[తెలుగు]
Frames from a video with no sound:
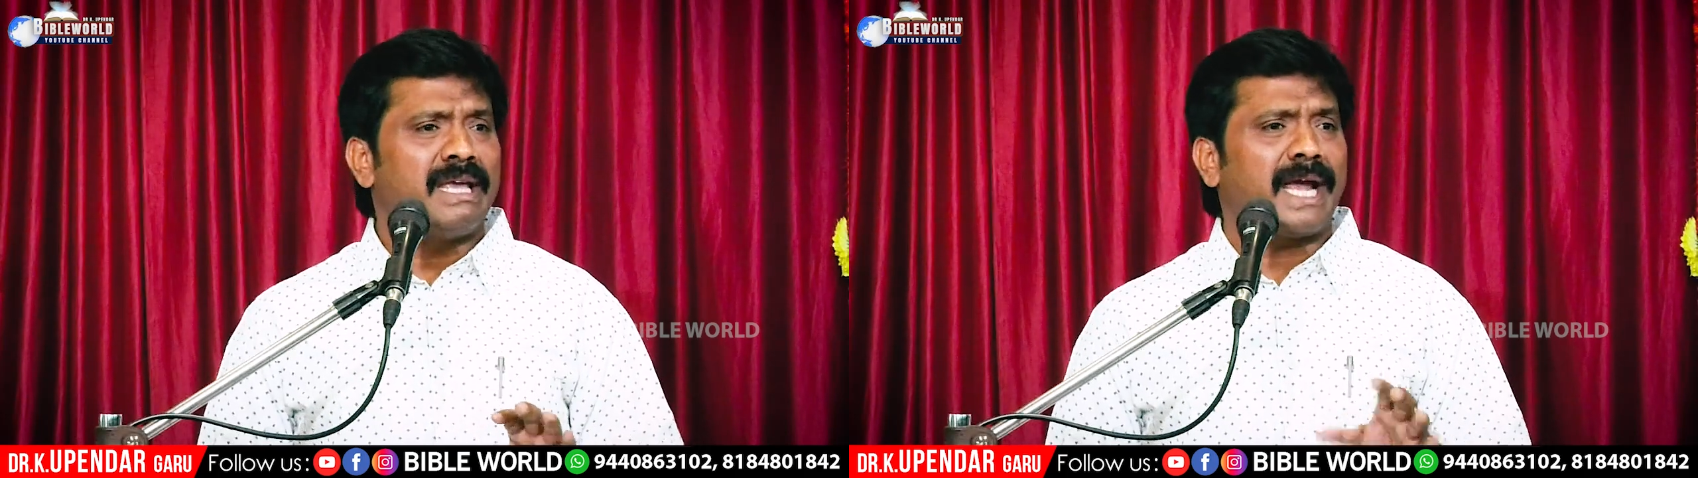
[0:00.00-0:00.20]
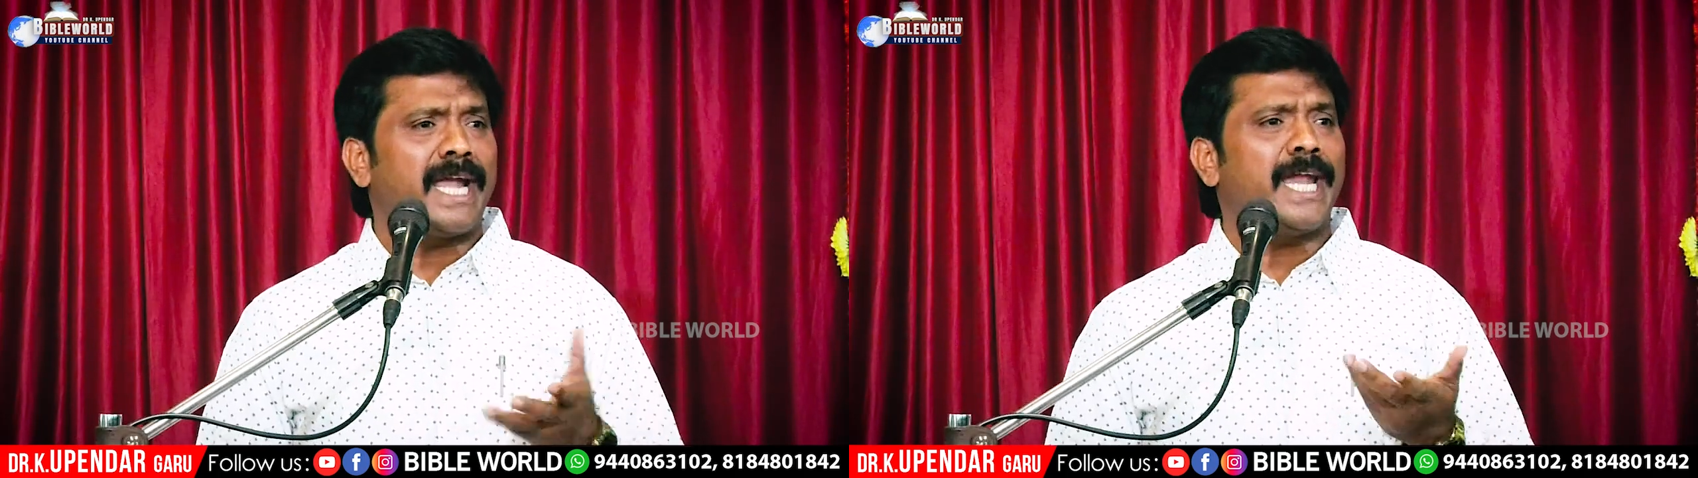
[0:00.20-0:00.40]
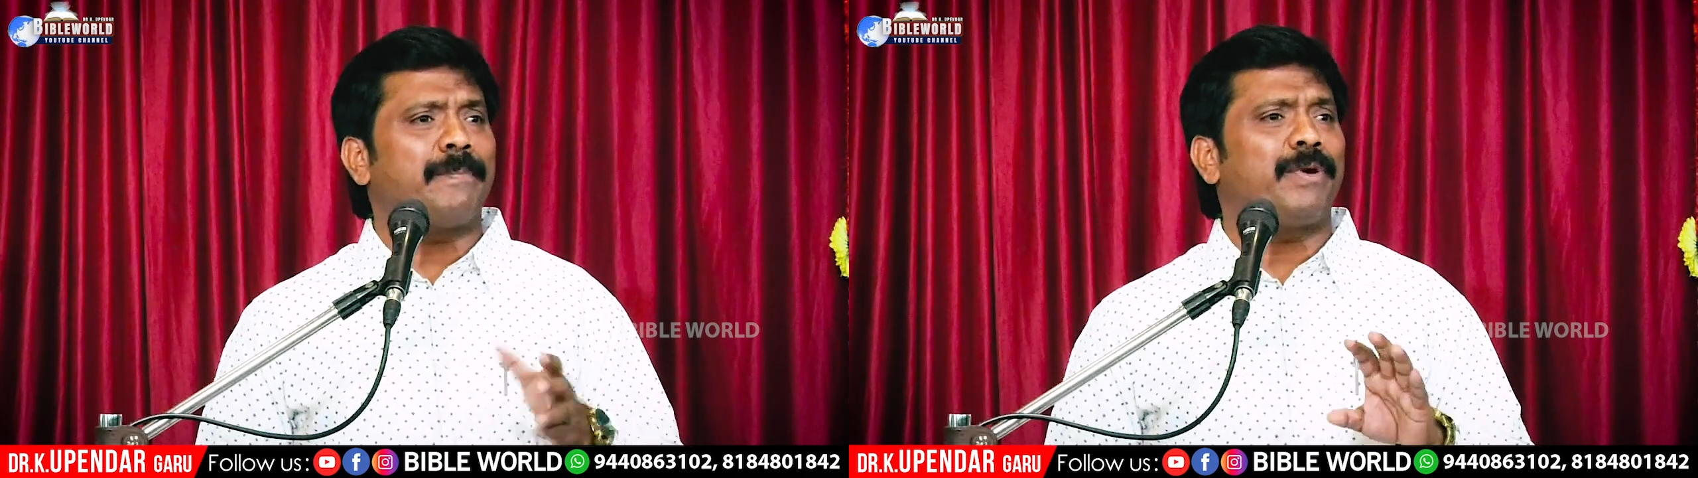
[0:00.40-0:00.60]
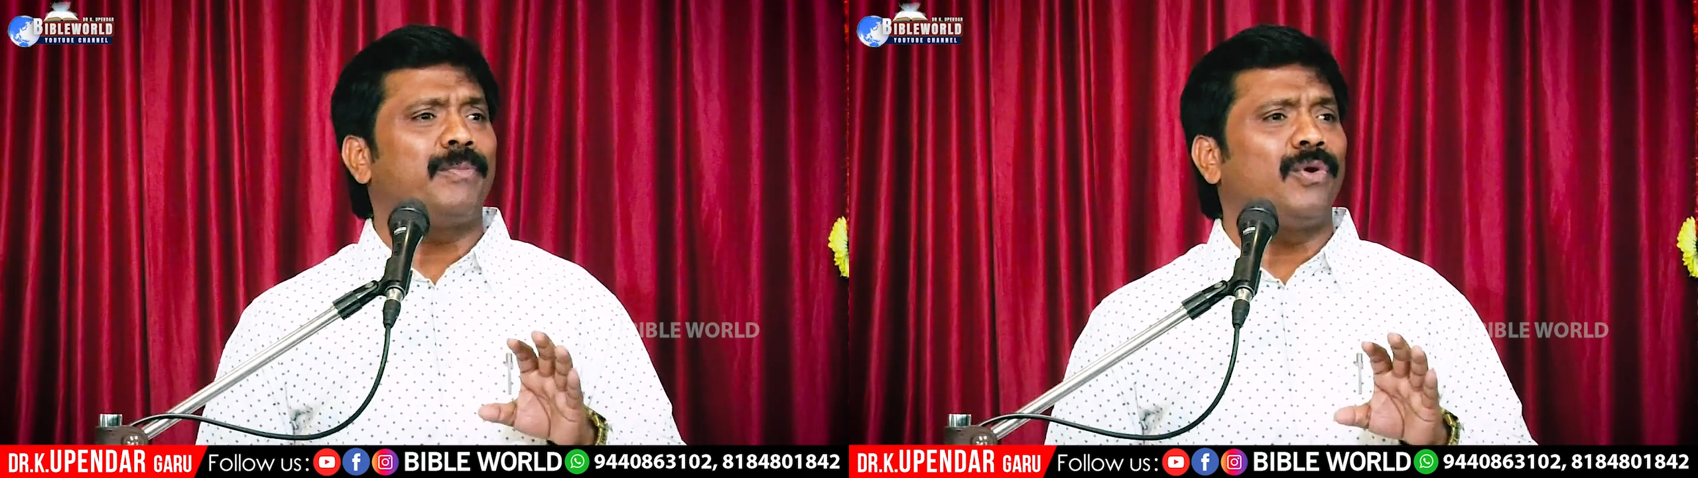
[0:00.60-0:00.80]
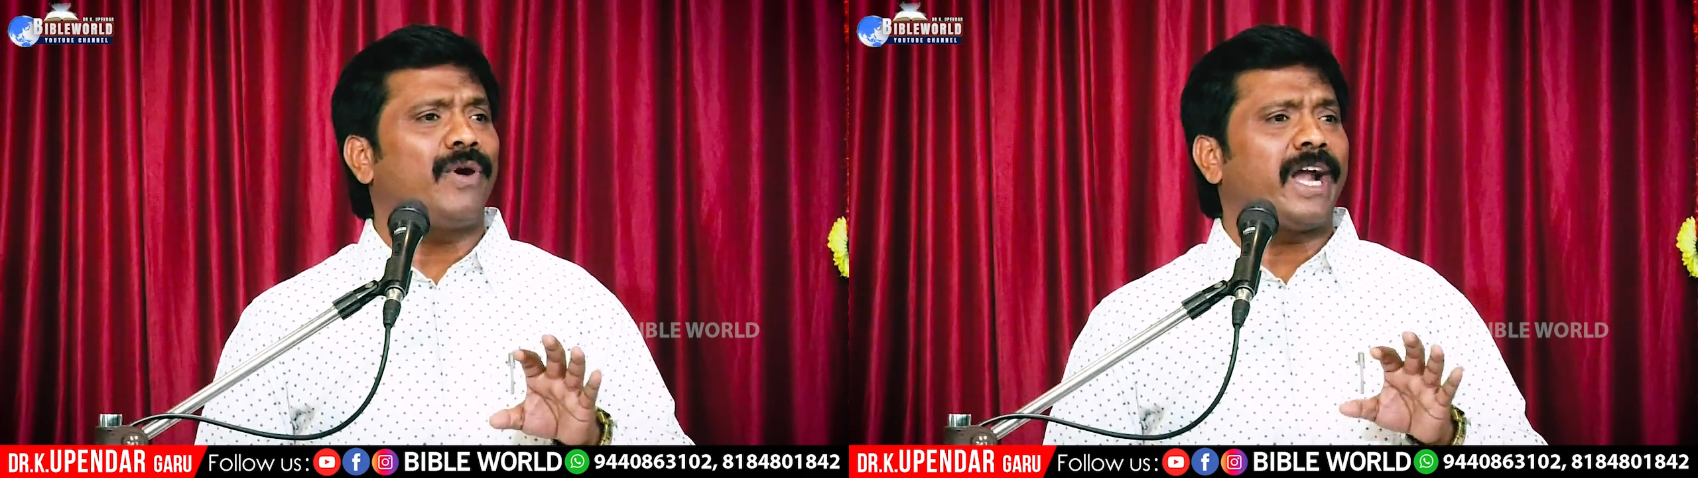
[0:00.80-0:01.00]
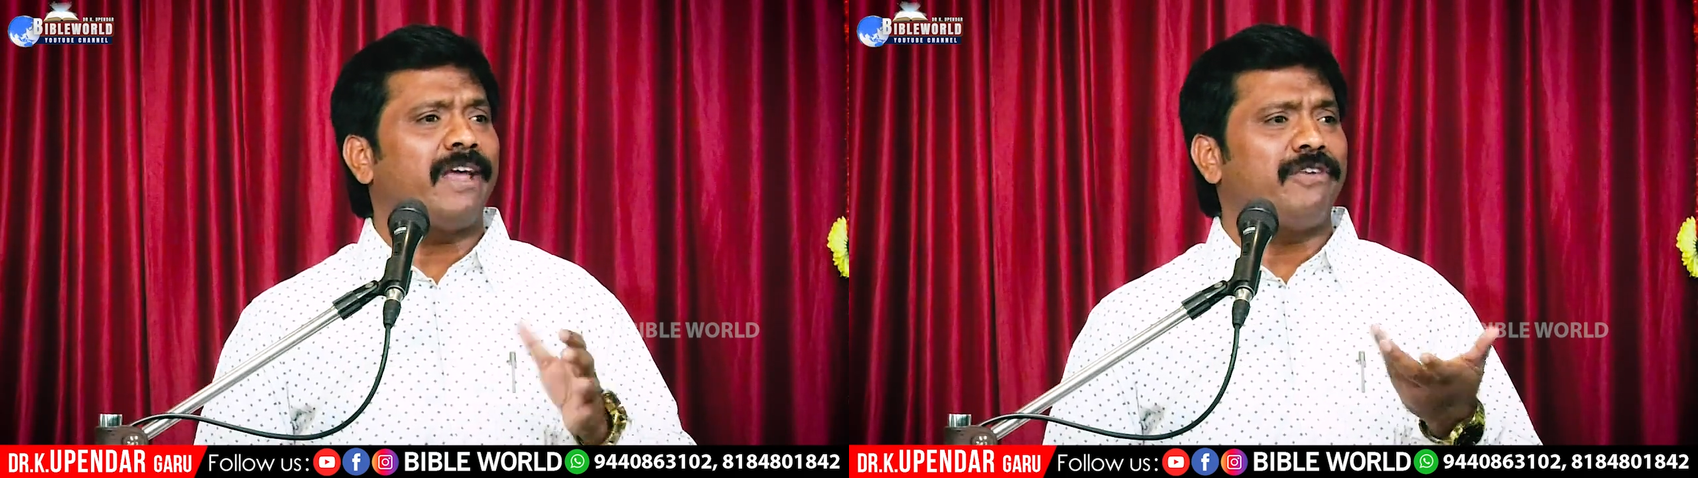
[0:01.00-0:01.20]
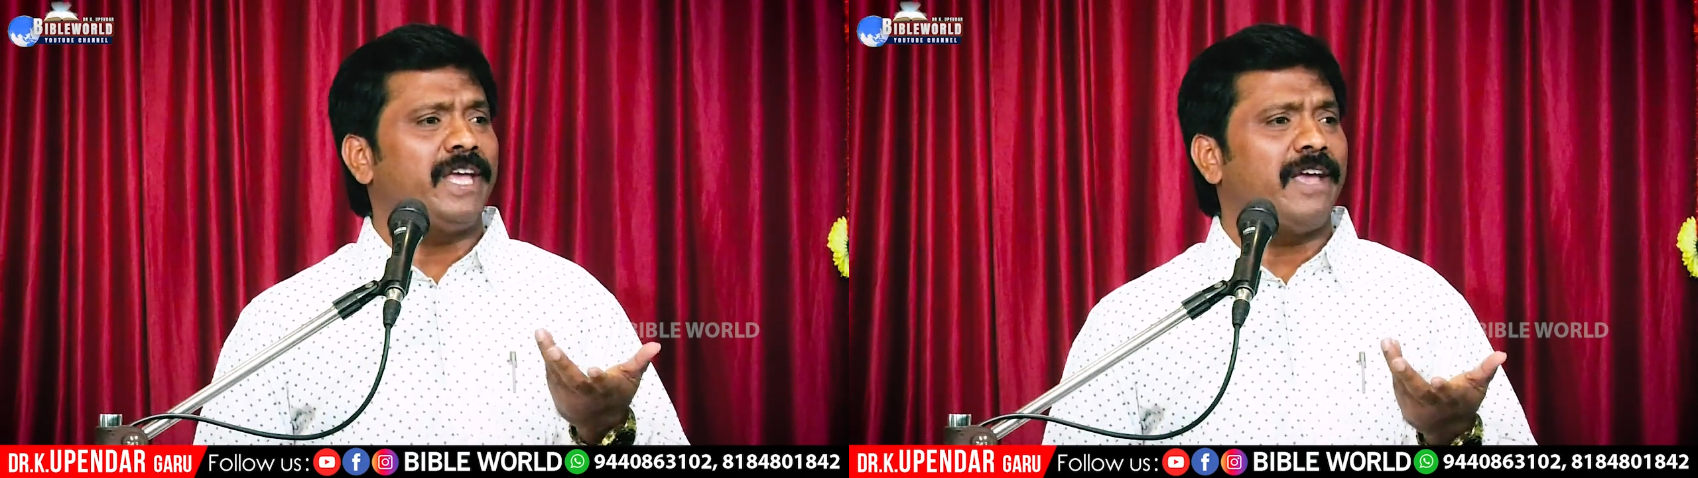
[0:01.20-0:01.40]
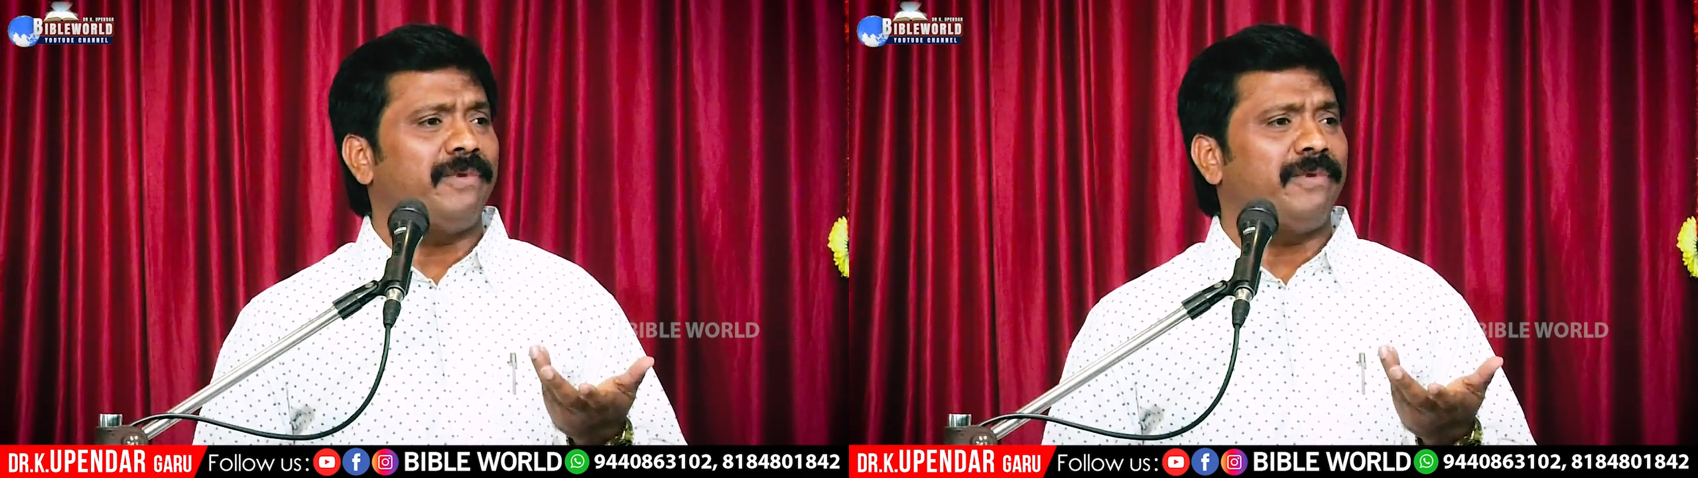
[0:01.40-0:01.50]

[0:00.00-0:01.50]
ఇక నెపములు అనేవి